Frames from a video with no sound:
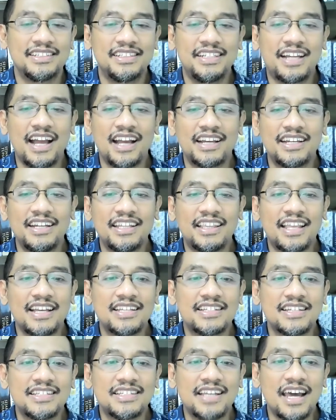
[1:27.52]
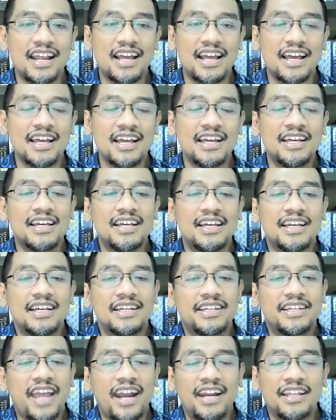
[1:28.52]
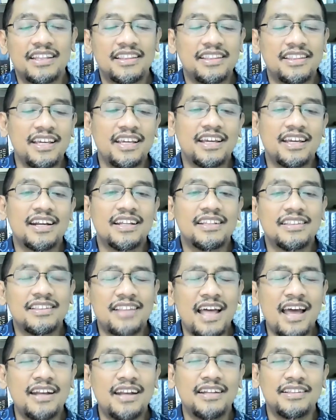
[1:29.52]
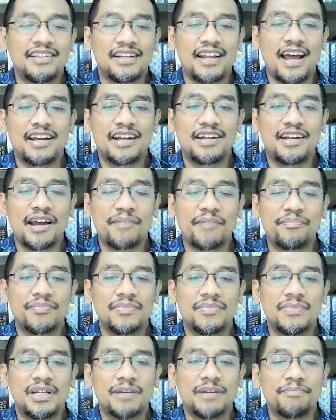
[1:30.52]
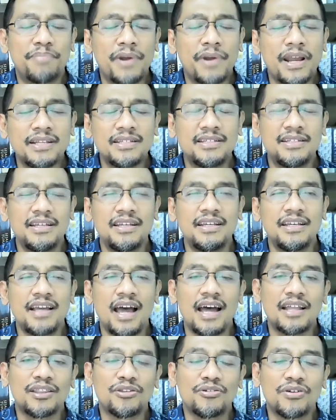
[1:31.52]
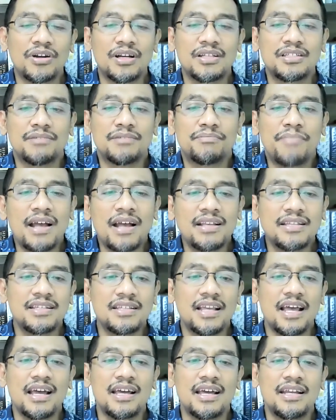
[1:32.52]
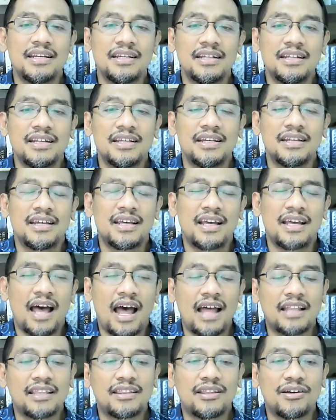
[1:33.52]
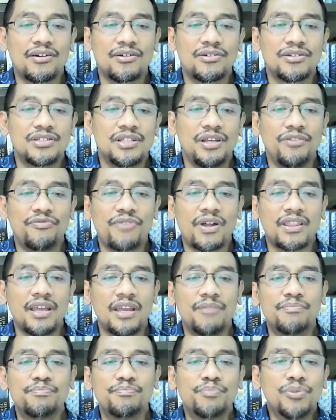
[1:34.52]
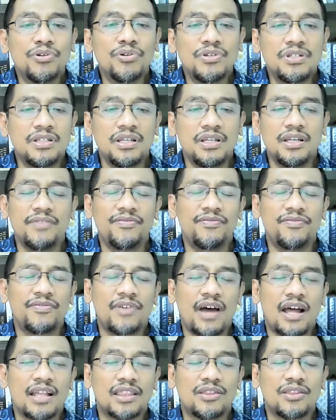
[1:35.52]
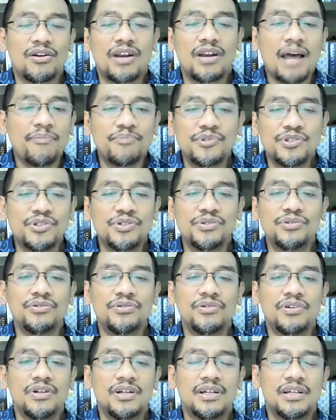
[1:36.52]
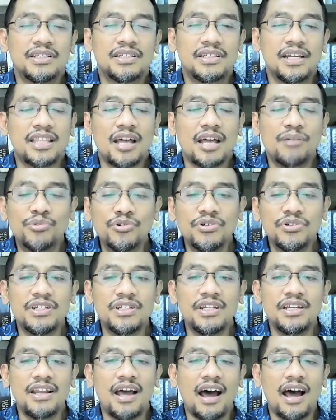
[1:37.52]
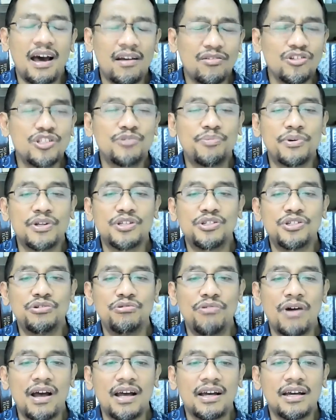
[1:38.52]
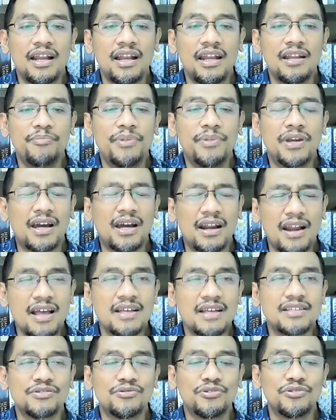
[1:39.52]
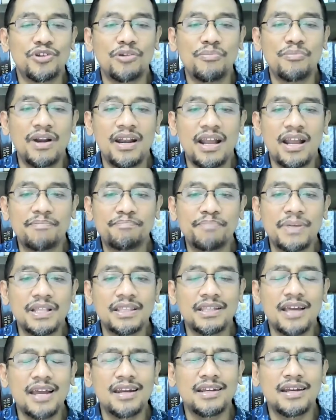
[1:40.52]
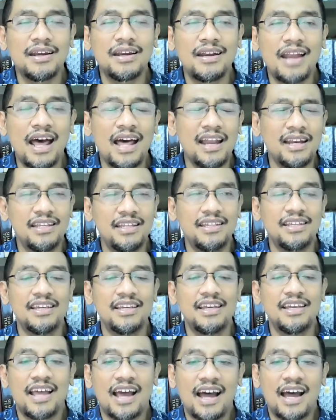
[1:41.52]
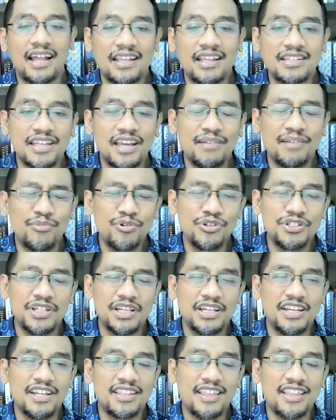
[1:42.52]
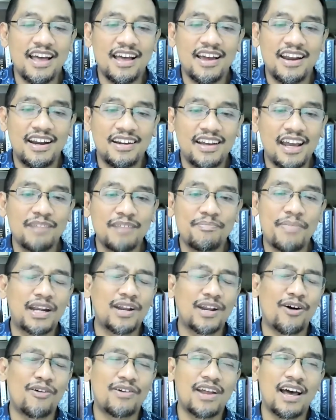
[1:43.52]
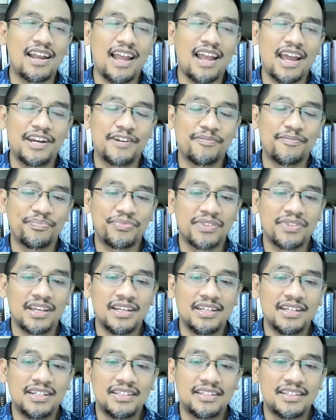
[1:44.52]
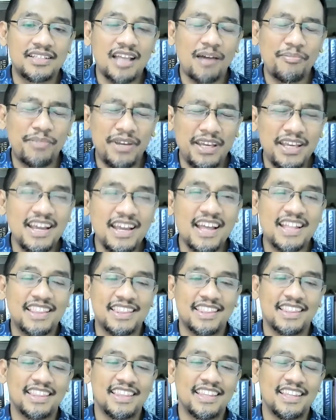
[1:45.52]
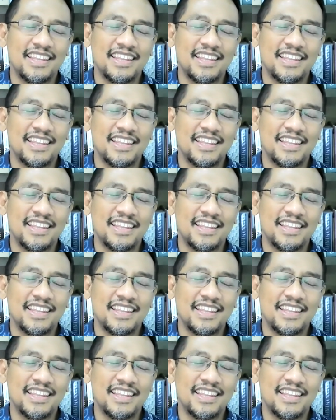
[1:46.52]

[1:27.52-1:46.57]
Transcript: Jika kita secara genetik rentan terhadap depresi atau kecemasan atau sifat impulsif atau nafsu kita mungkin harus berjuang lebih keras untuk mendapatkan kendali atas emosi kita daripada orang lain. Tetapi ingat